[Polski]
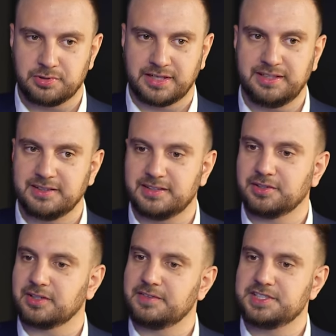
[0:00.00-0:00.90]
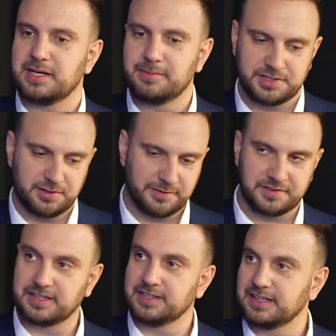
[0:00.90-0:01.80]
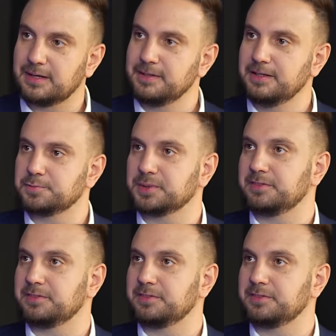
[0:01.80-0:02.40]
ogarnięty trochę, wiedziałem, jak się rozmawiam z klientami, już mhm.